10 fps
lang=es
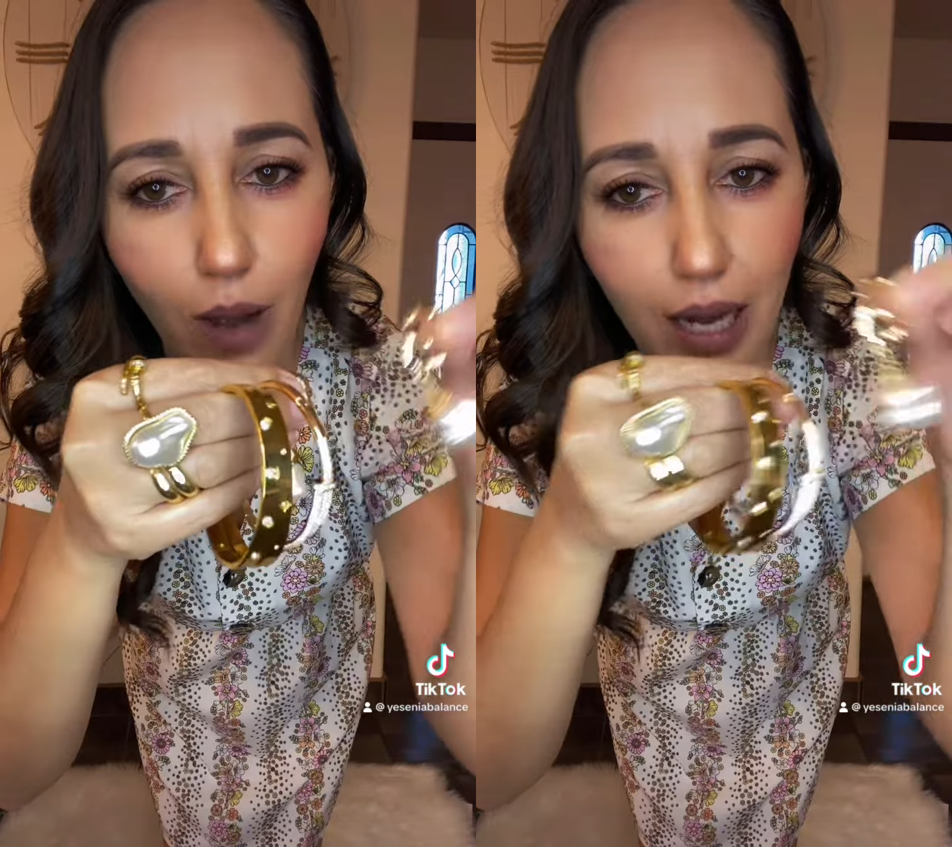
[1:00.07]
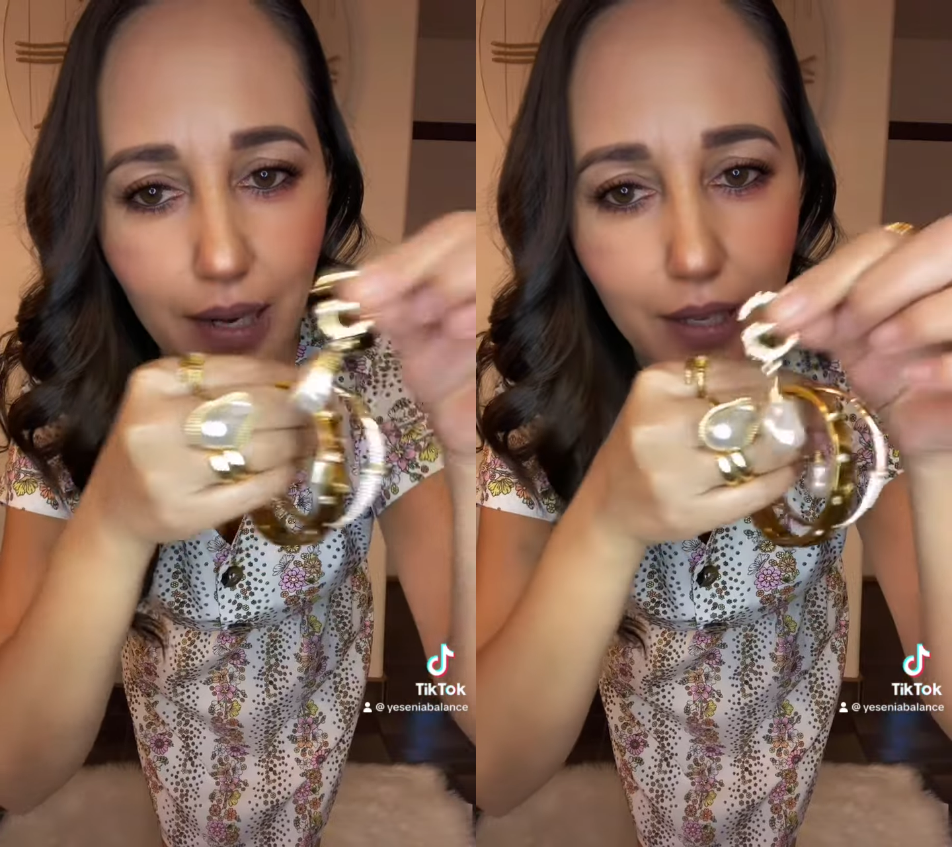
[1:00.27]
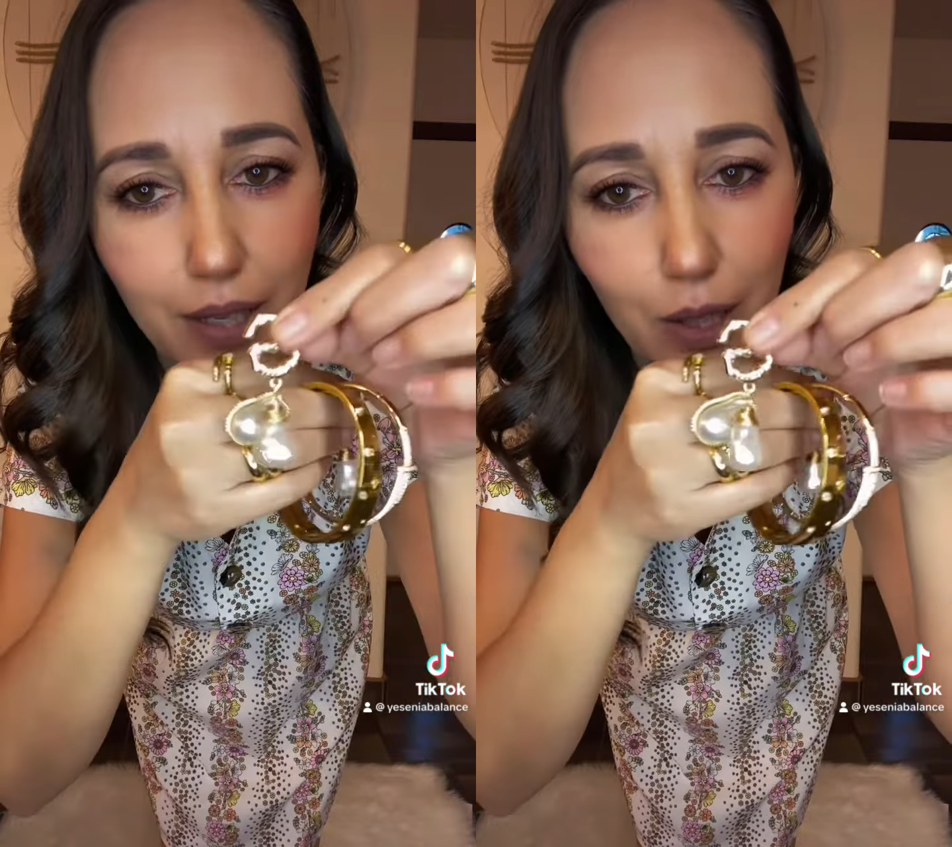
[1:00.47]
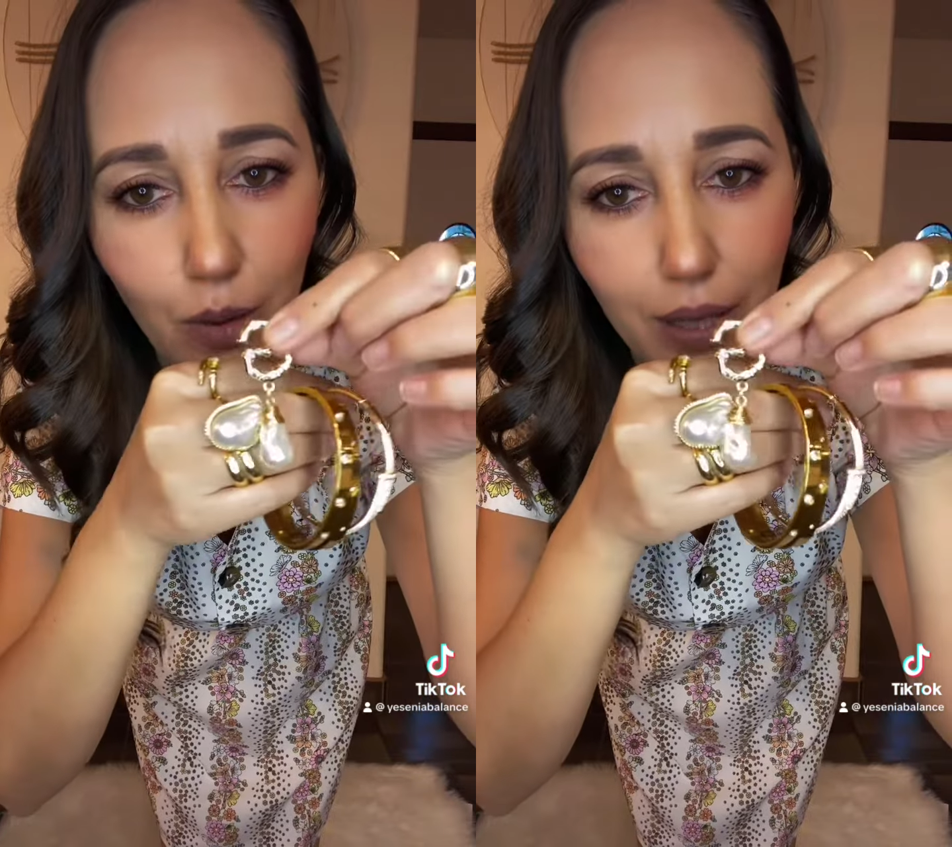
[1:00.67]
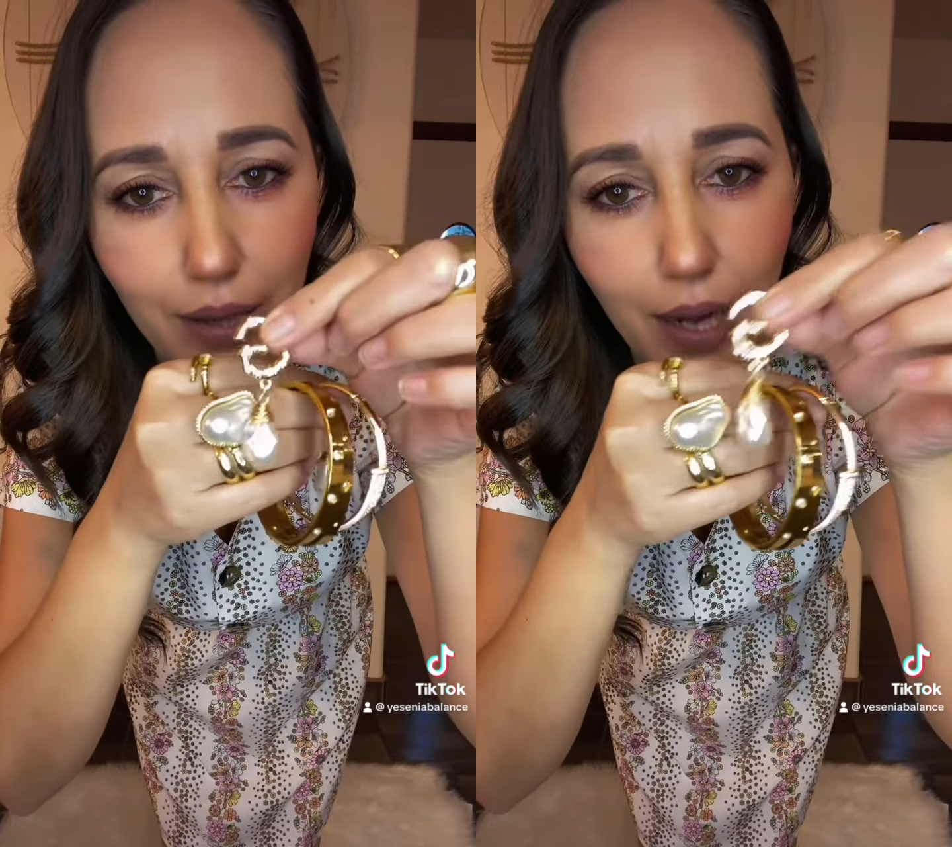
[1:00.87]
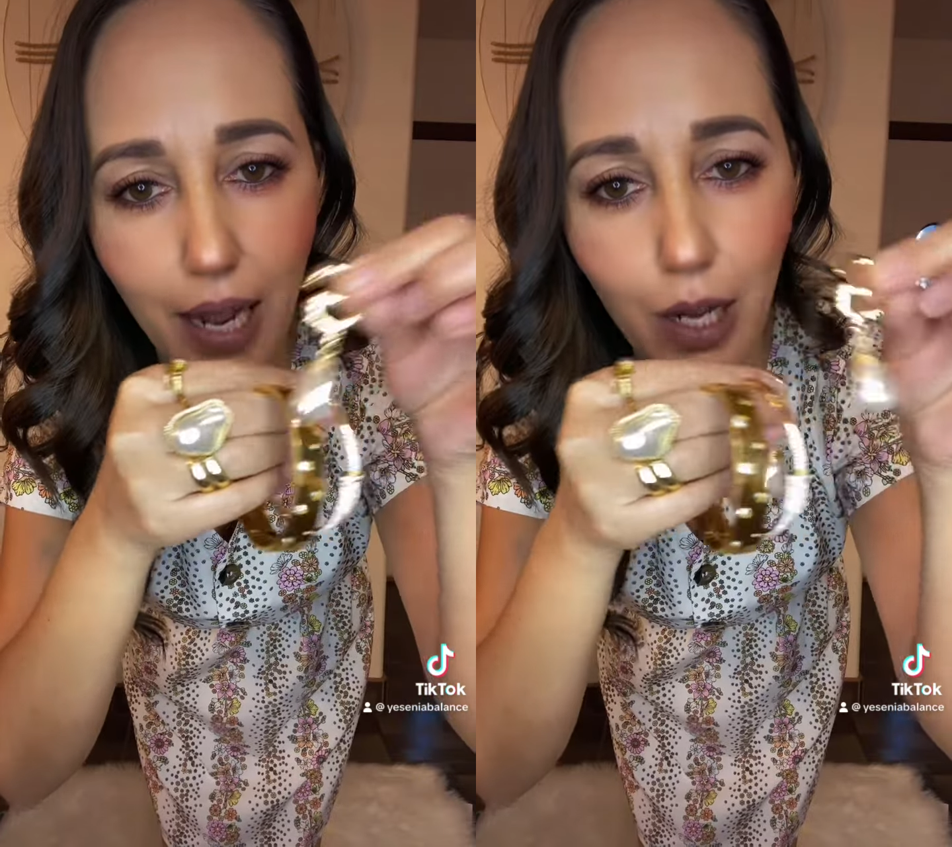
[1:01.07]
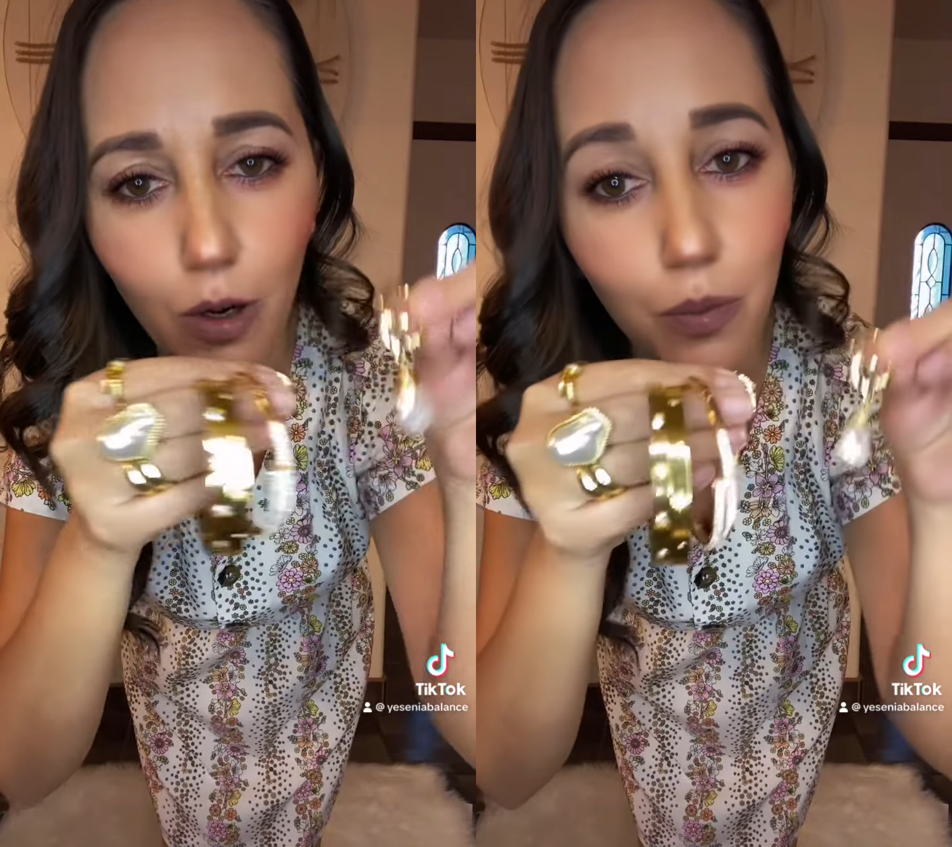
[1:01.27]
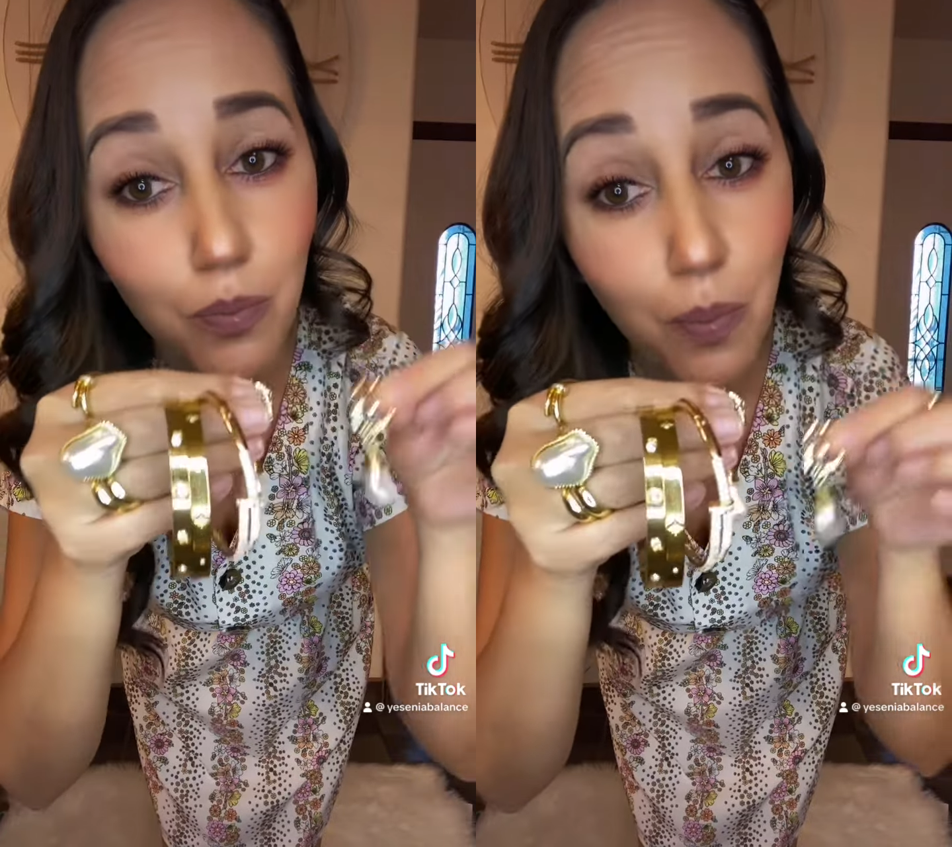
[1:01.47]
al anillito que
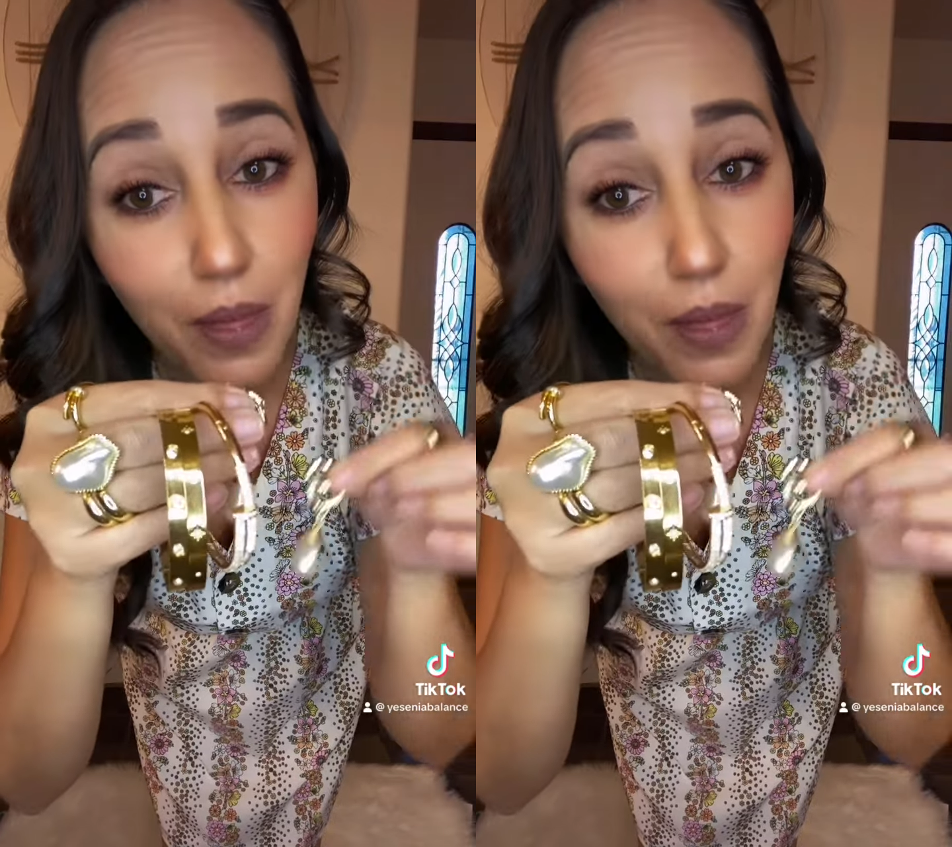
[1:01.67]
traigo.